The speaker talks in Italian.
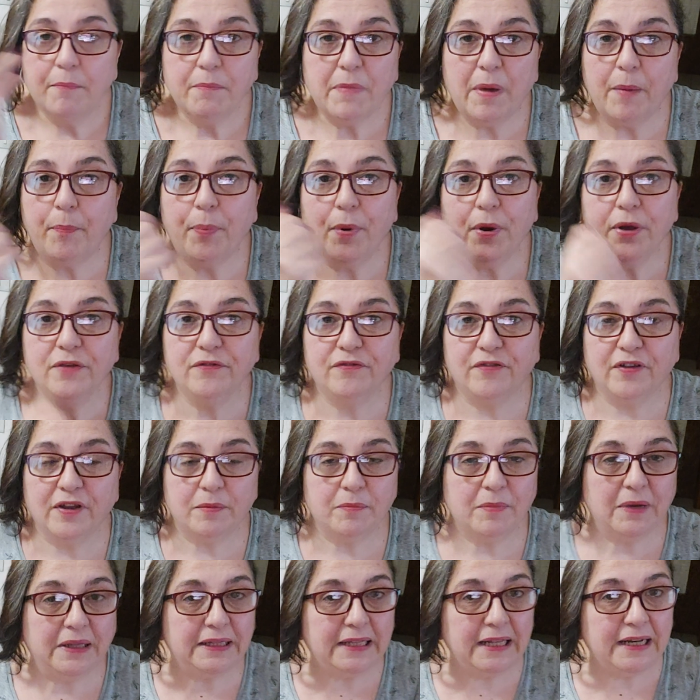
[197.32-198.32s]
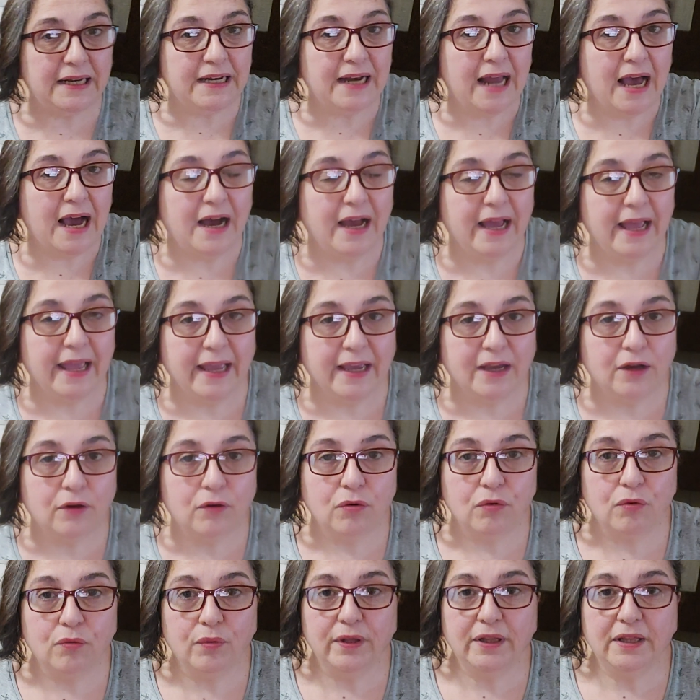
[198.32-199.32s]
ma poi fermate là,
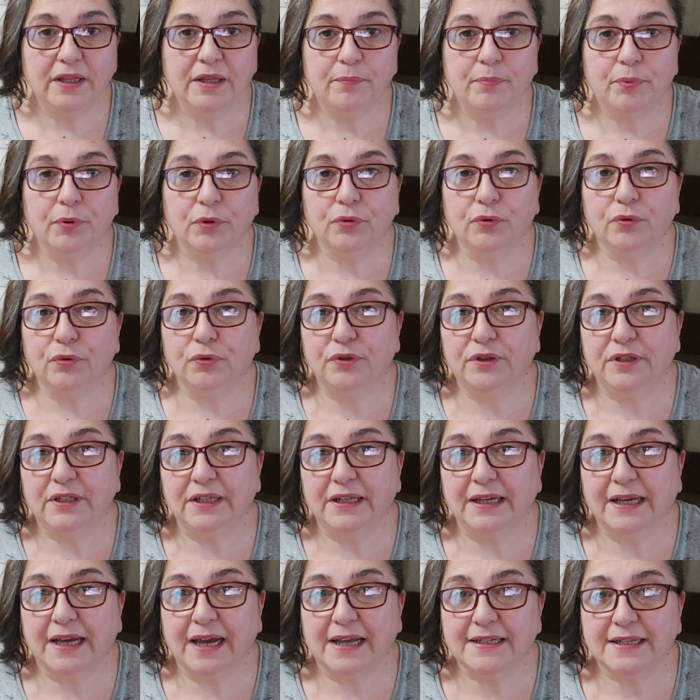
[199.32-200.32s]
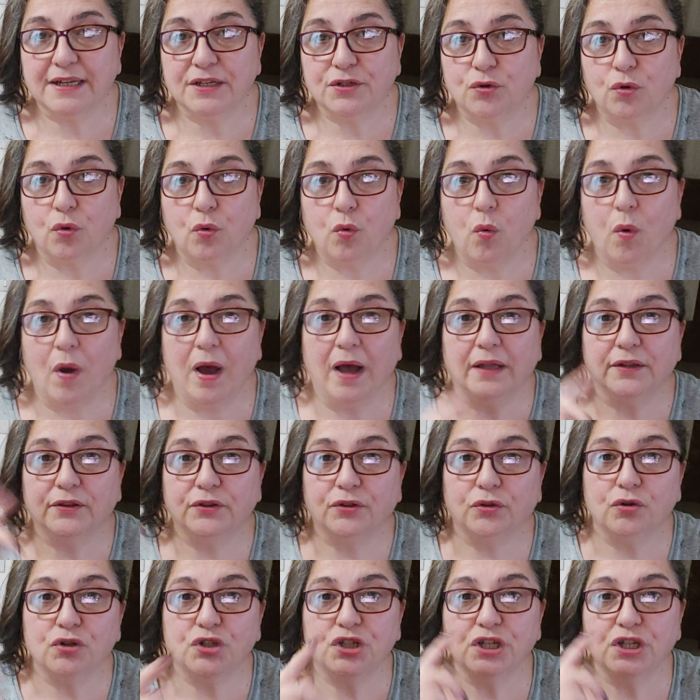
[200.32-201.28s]
ecco, quindi i prodotti in casa sono quattro,